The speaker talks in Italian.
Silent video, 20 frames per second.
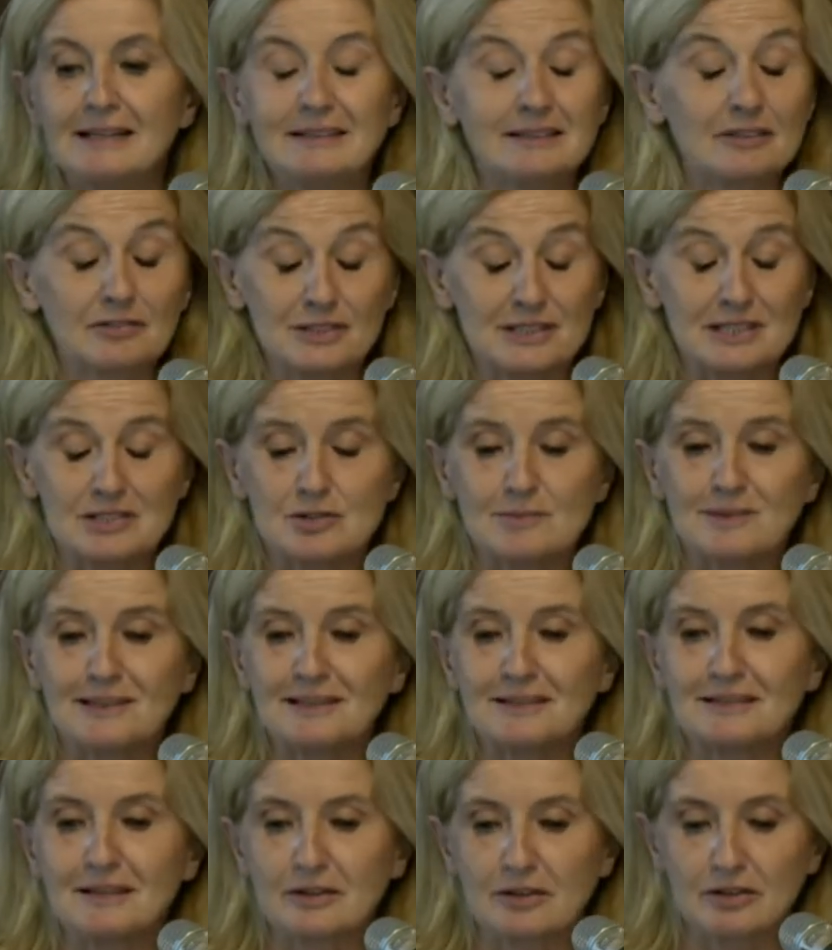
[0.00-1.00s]
dei
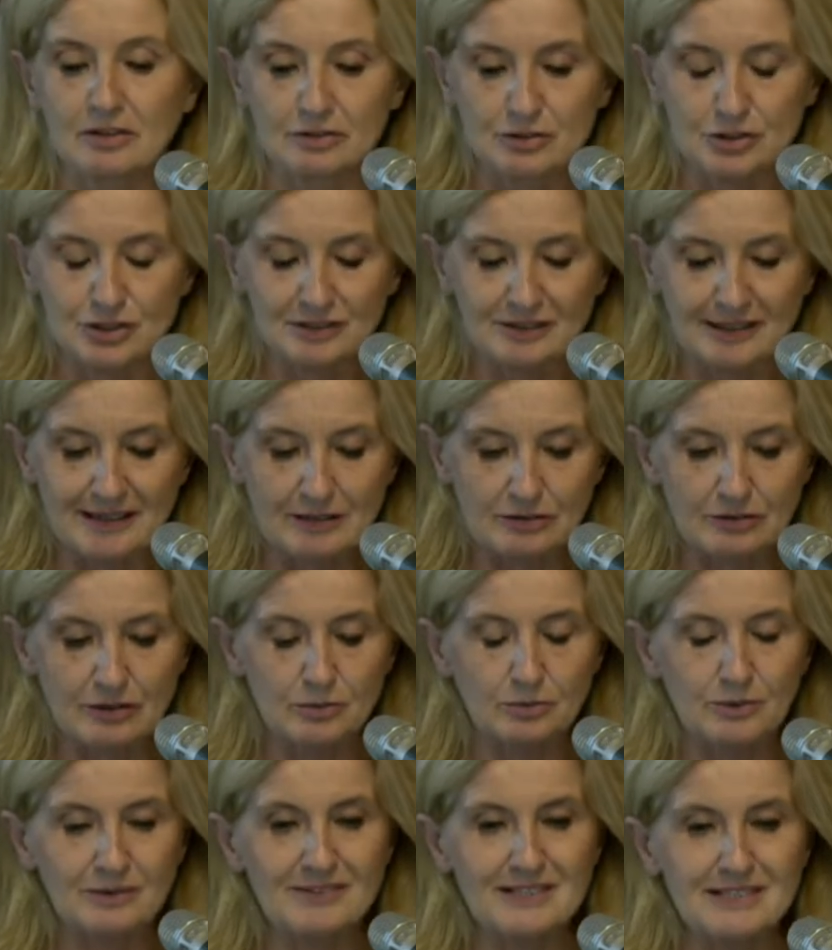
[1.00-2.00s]
festeggiamenti del nono centenario
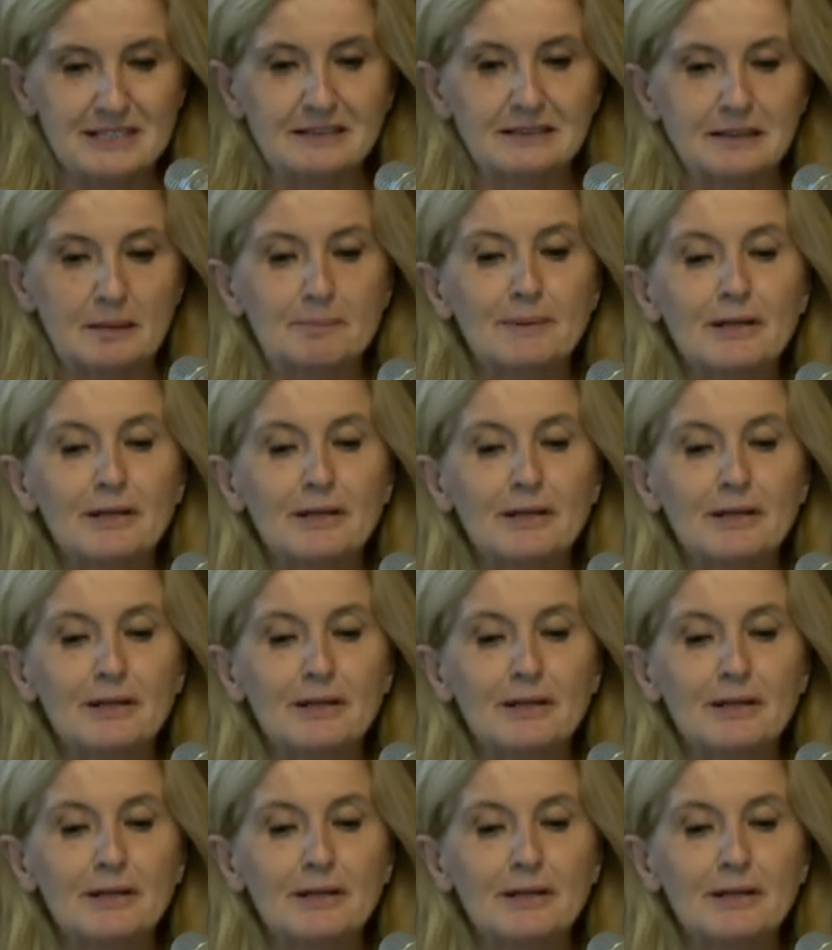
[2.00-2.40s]
dell'università.